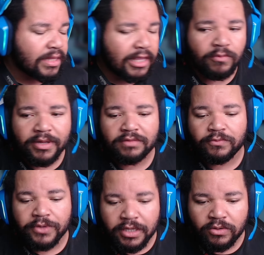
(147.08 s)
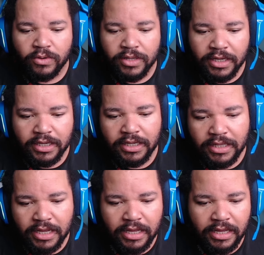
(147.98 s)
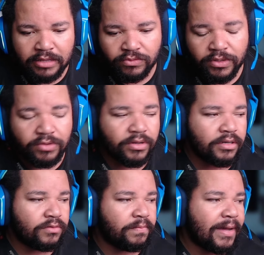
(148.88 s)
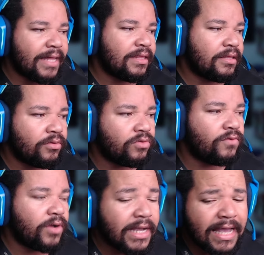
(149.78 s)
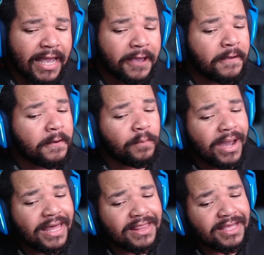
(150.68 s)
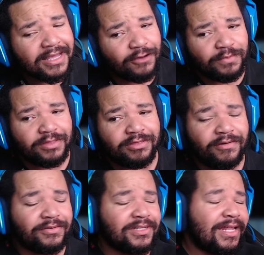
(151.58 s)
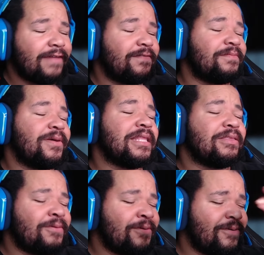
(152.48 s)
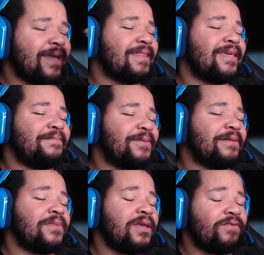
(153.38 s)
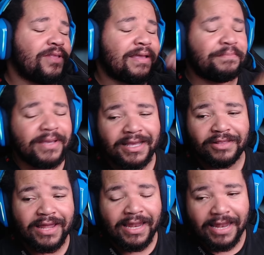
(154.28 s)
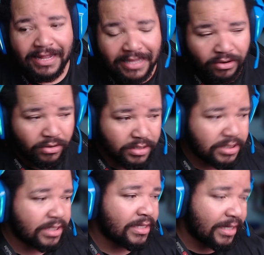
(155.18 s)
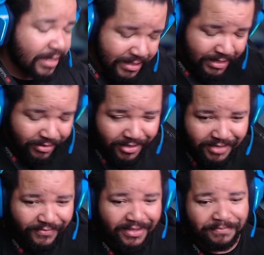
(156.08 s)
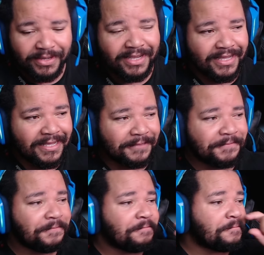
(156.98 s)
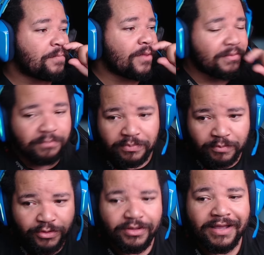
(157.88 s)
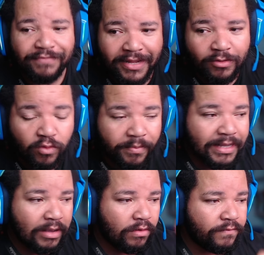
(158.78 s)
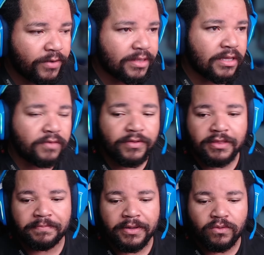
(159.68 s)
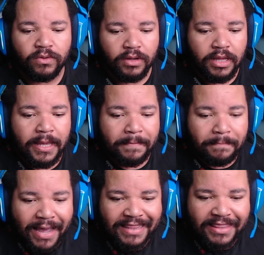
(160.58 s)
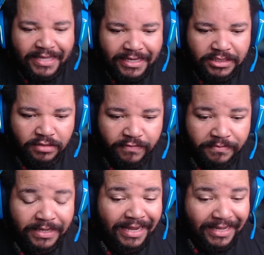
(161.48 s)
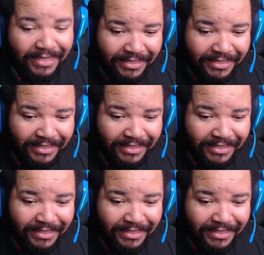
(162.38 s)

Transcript: tá o mesmo ícone aqui da, do ícone do passe, então eu não vou ganhar. Mas não, pessoal, o Life mandou a skin pra mim, eu vou estar tá pegando ela lá na loja, tá? Lá na loja eu vou estar tá pegando. Por isso que eu já falei, comenta qual foi a skin que você pegou. Mas antes, família,